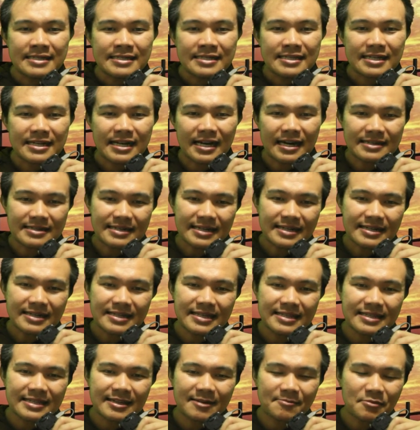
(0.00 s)
sekarang
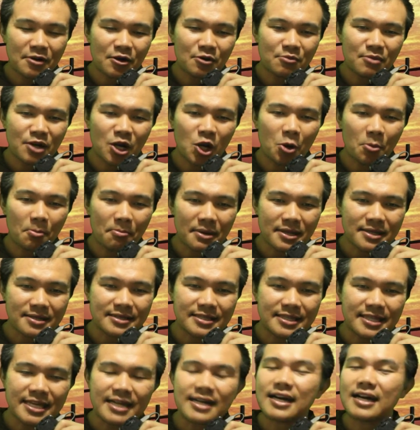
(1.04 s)
kita mau melompat
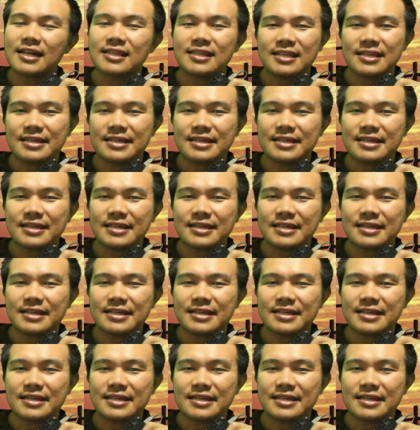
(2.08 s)
ke tingkat